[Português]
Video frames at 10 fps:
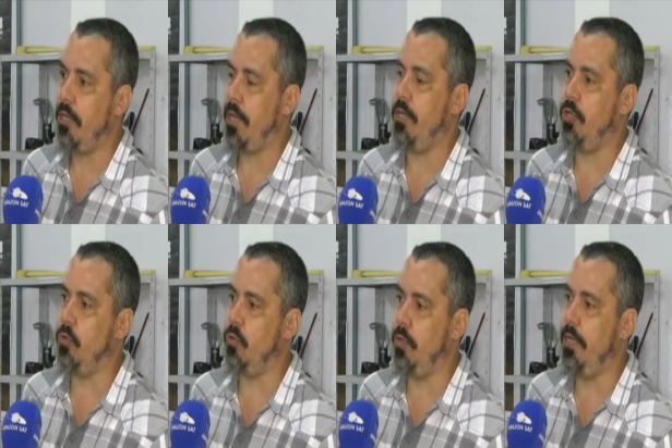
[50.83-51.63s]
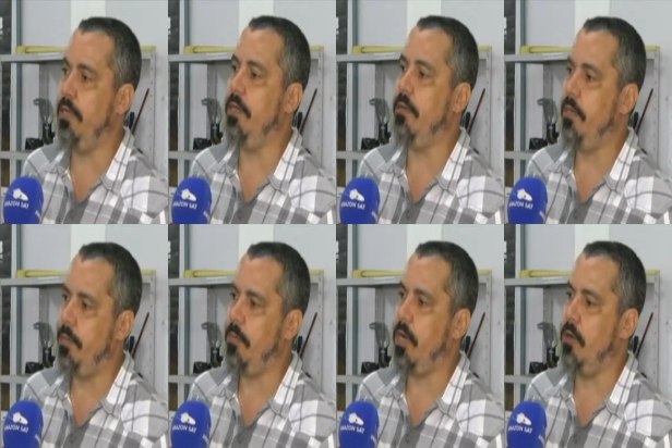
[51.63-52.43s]
na região do Cunani,
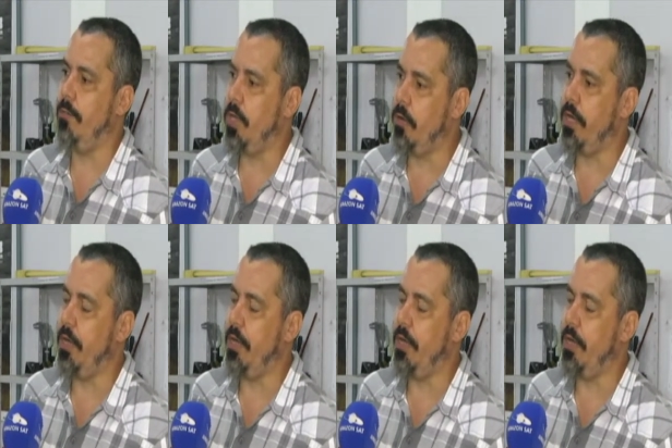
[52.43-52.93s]
pelo Emílio